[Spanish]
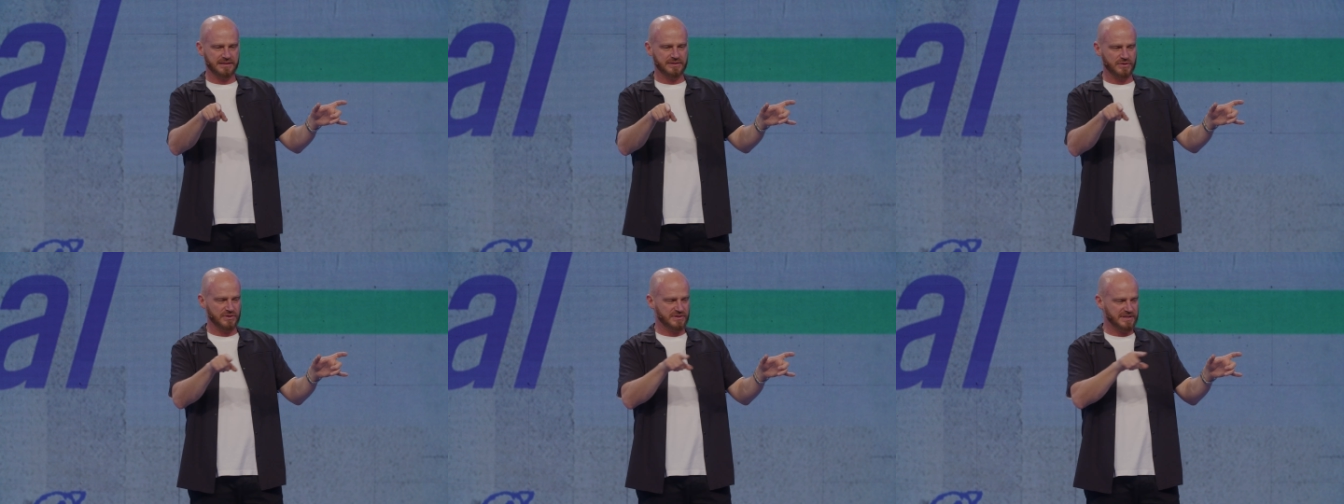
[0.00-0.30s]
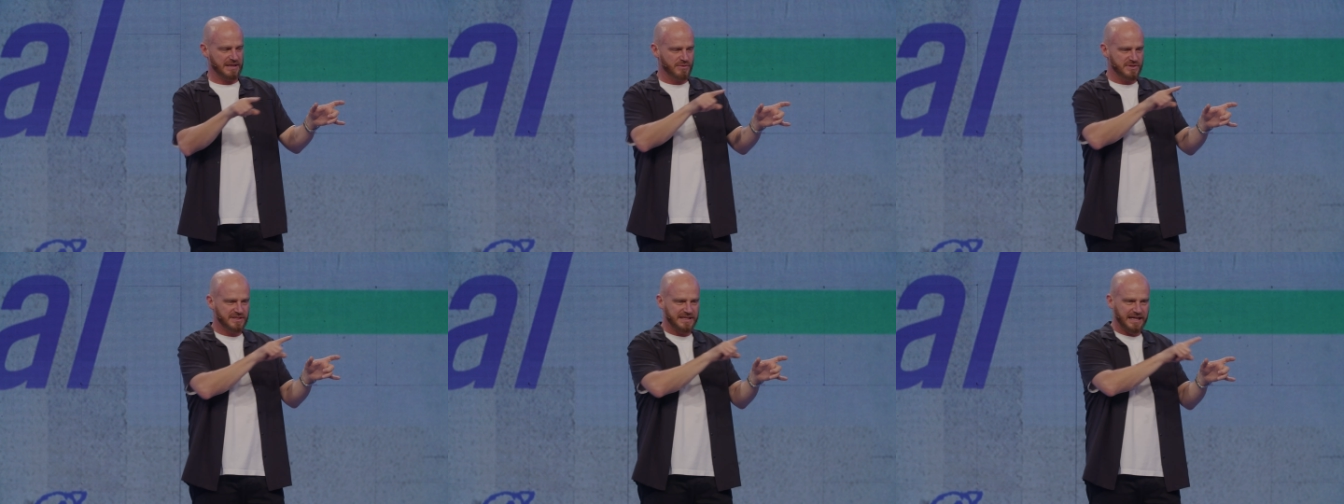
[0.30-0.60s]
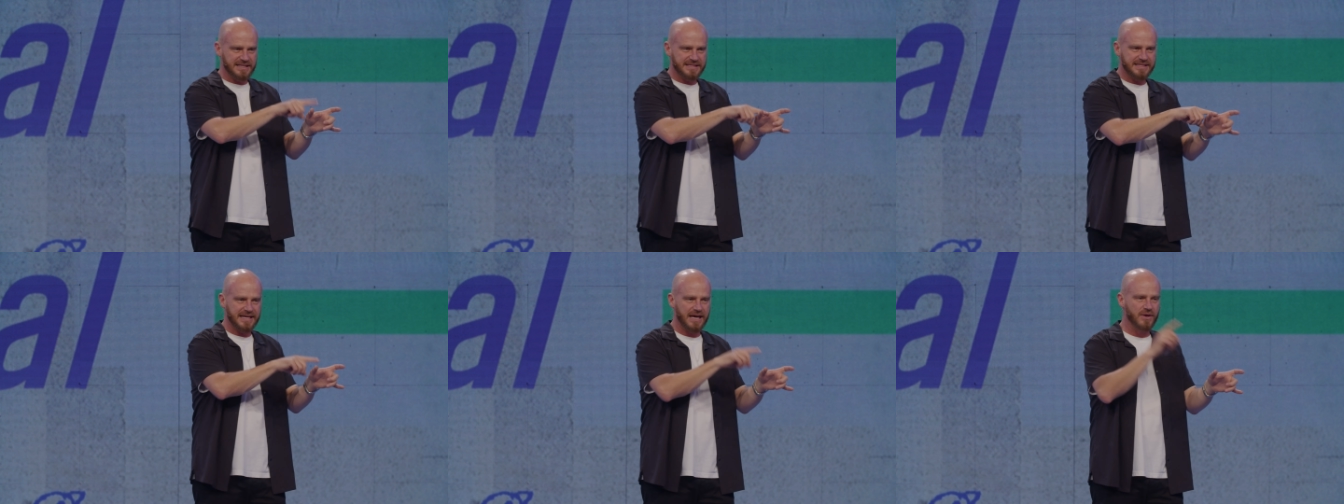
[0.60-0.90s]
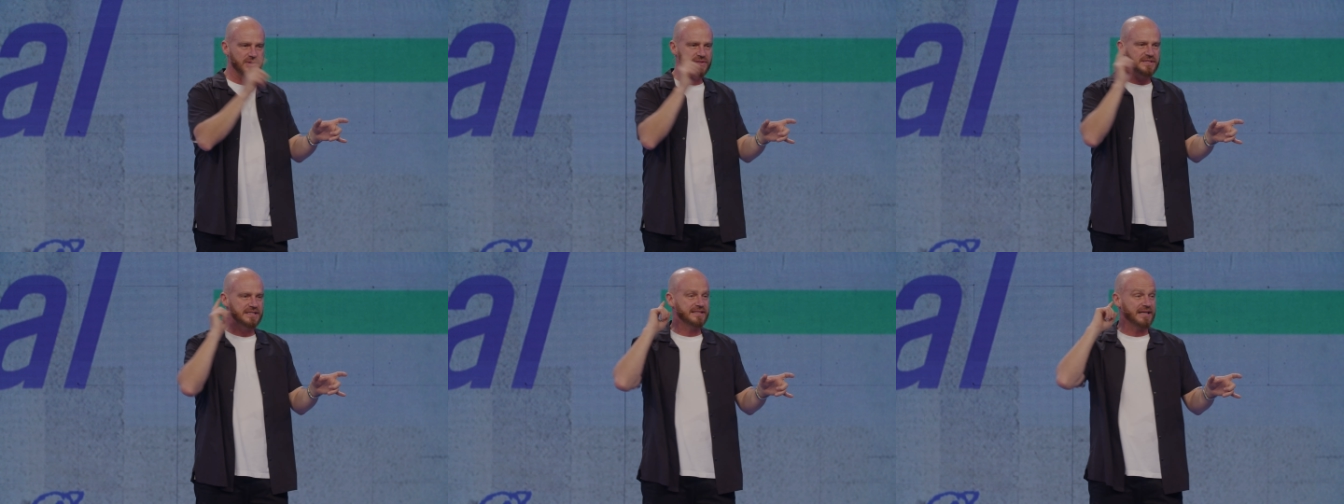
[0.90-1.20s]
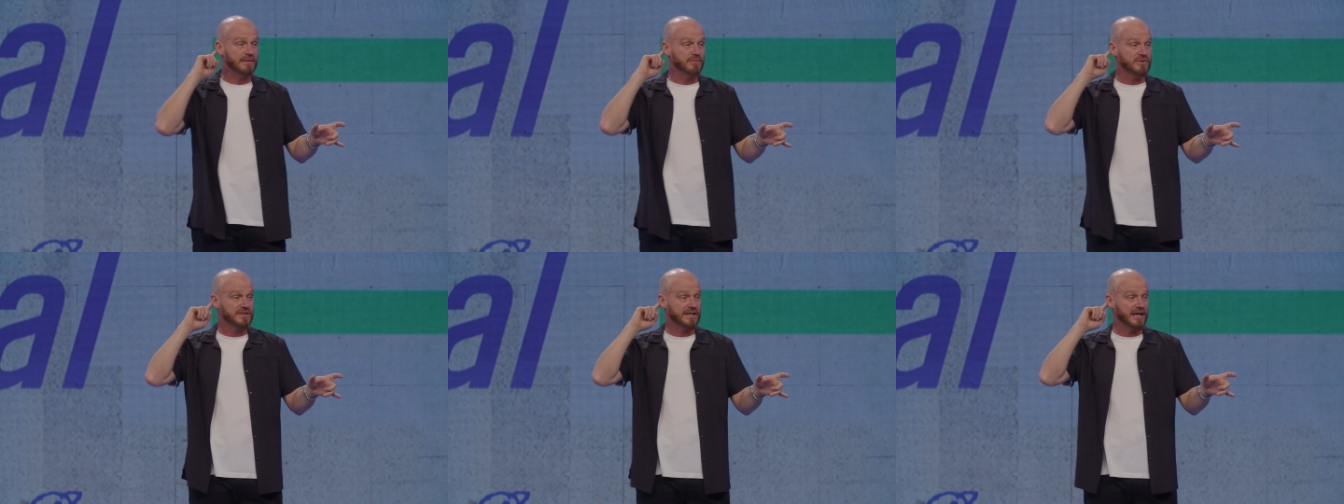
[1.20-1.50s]
Entonces estamos cansados y
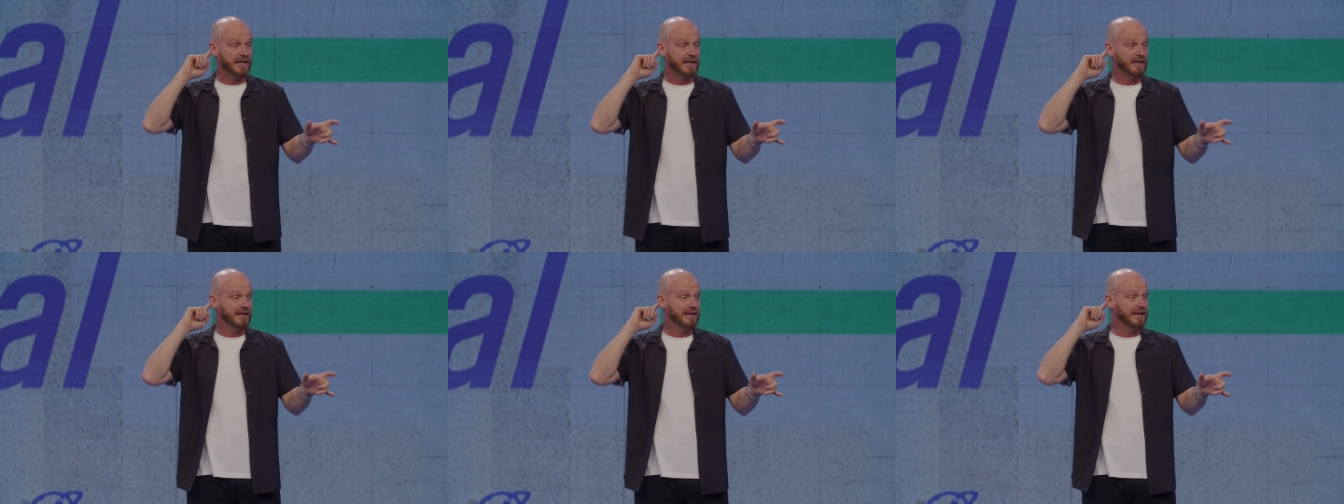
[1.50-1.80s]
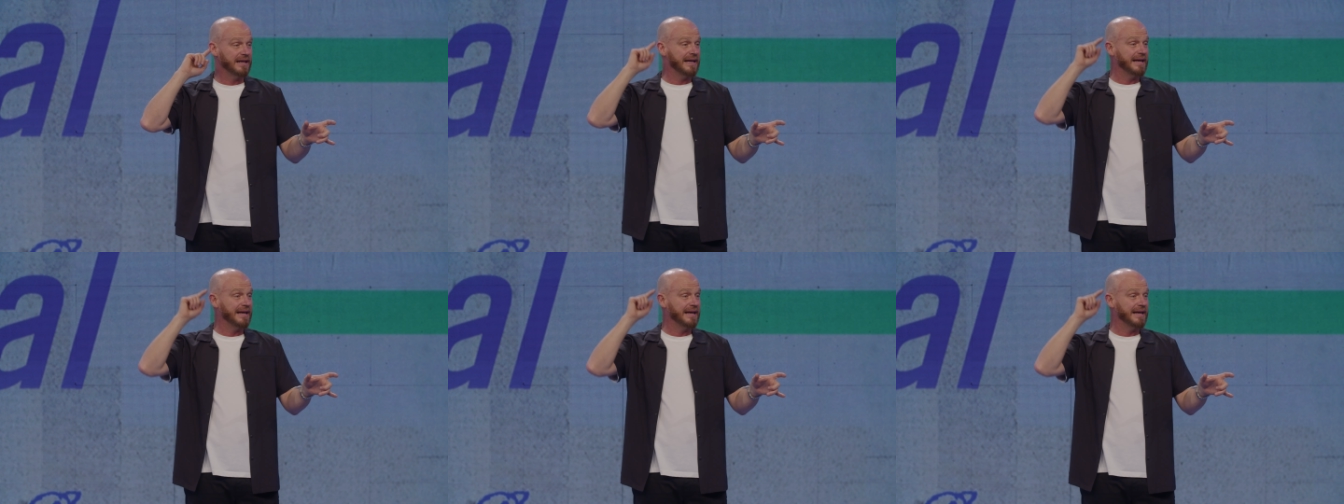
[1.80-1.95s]
estamos qué?